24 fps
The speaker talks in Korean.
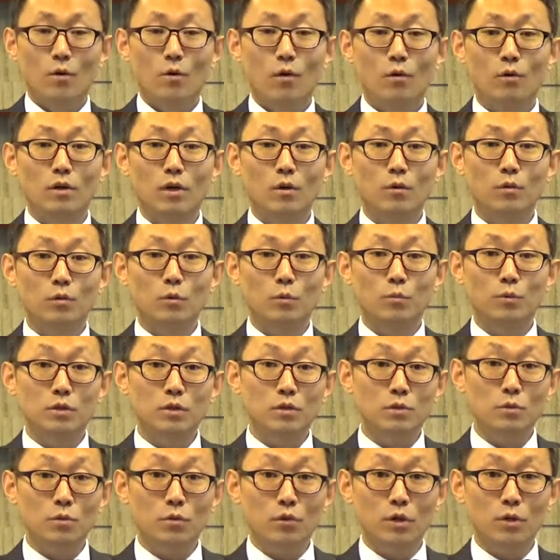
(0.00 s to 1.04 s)
원래 로프트
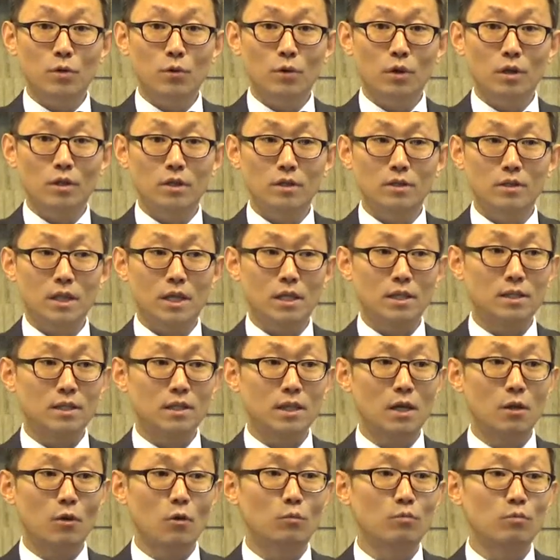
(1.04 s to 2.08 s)
그 수의교회는
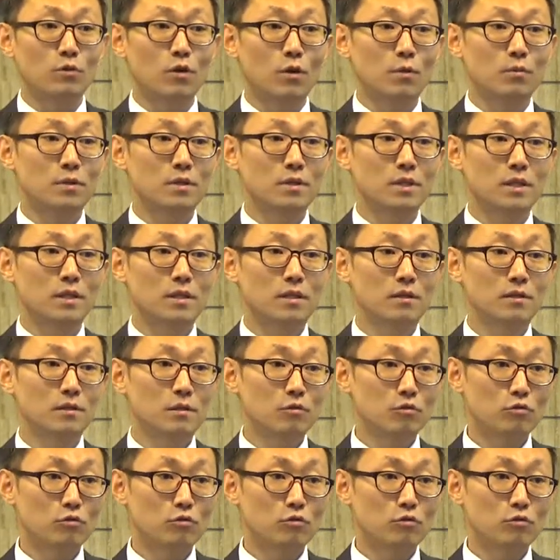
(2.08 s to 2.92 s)
자체 건물이 없었잖아요.